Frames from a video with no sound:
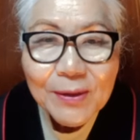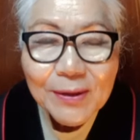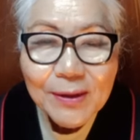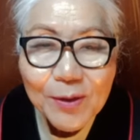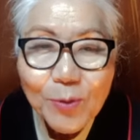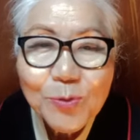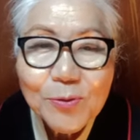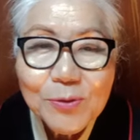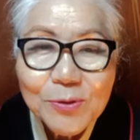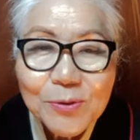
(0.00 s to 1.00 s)
어,
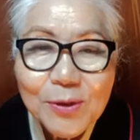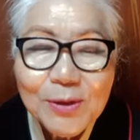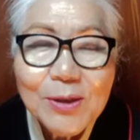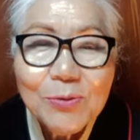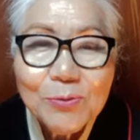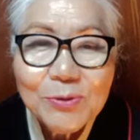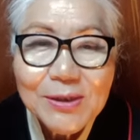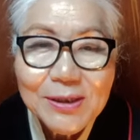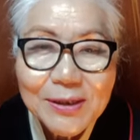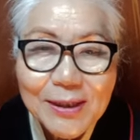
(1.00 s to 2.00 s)
고통스럽고 어려운
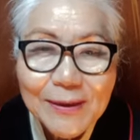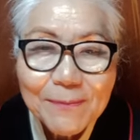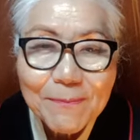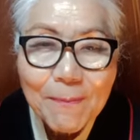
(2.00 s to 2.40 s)
시절에